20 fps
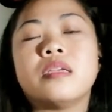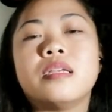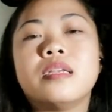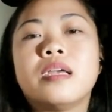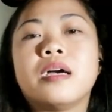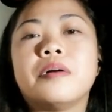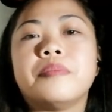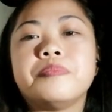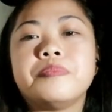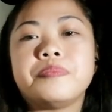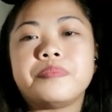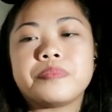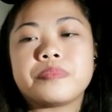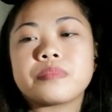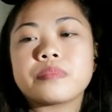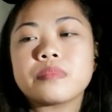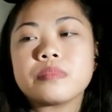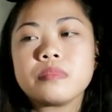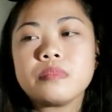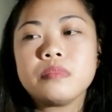Yan.
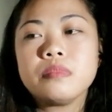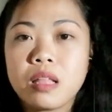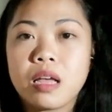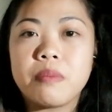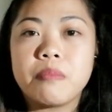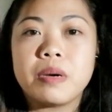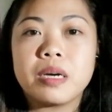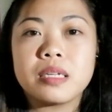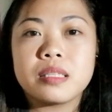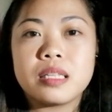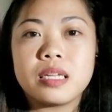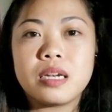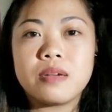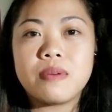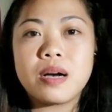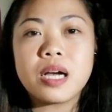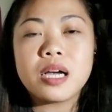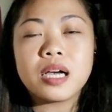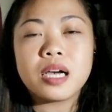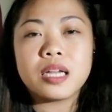At pag
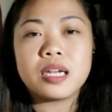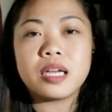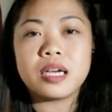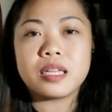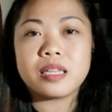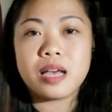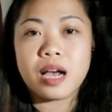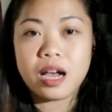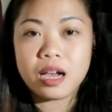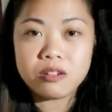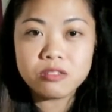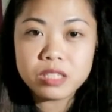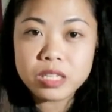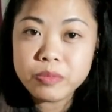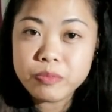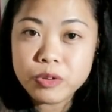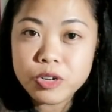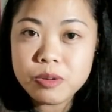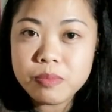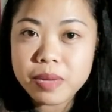tinawag ka ng account
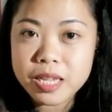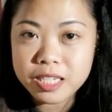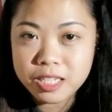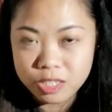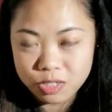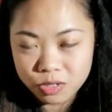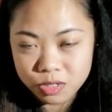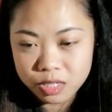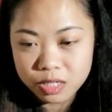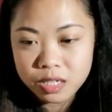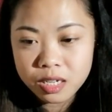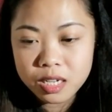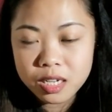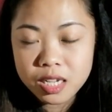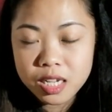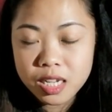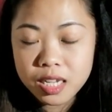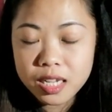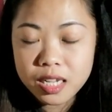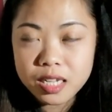information,
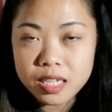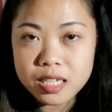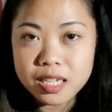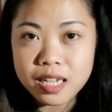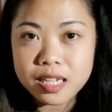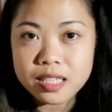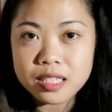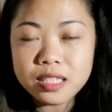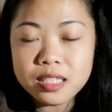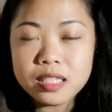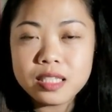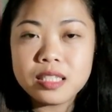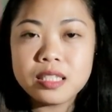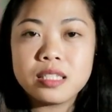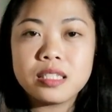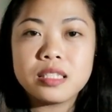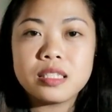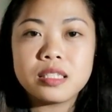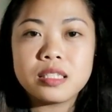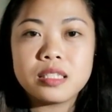yan,
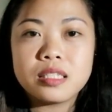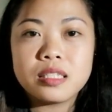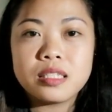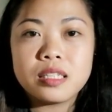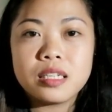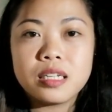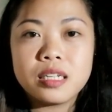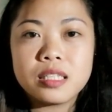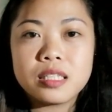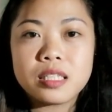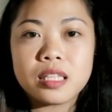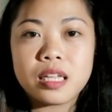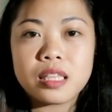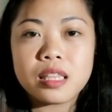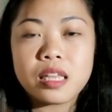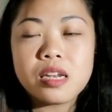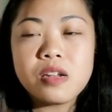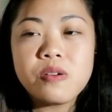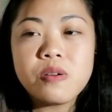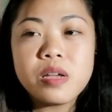
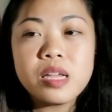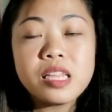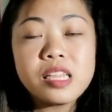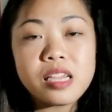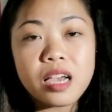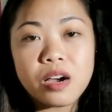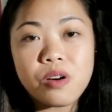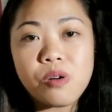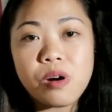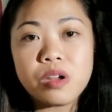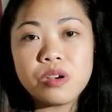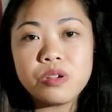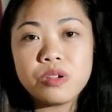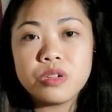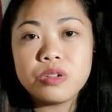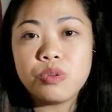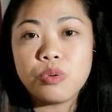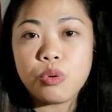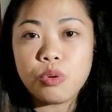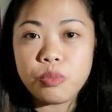tatanungin niya kung ano
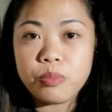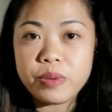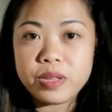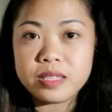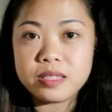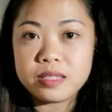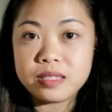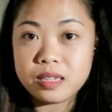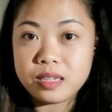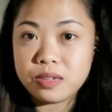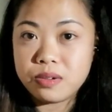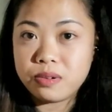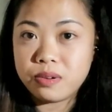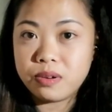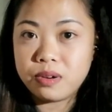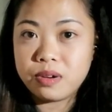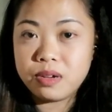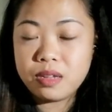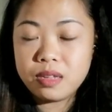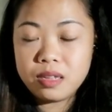yung open sa'yo.
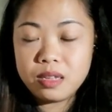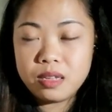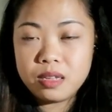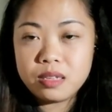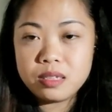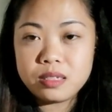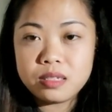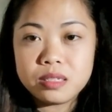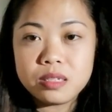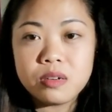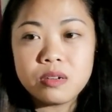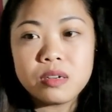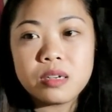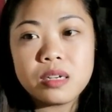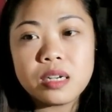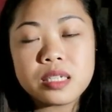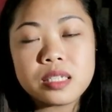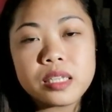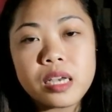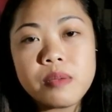So,
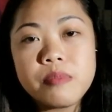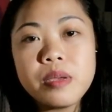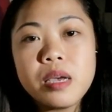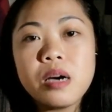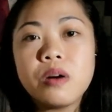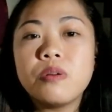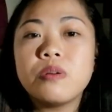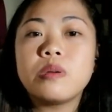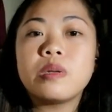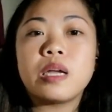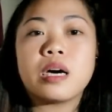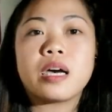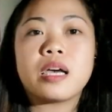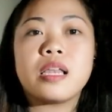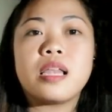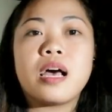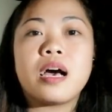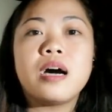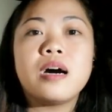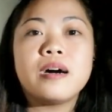nagsabi ako na
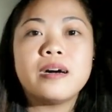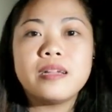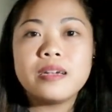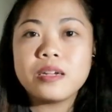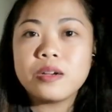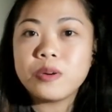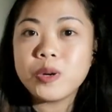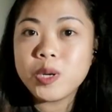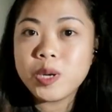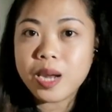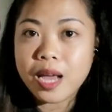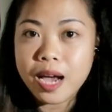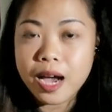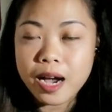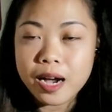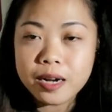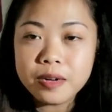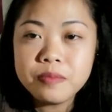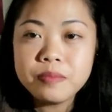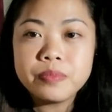kailangan ko
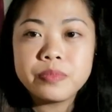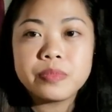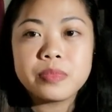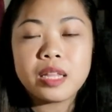ng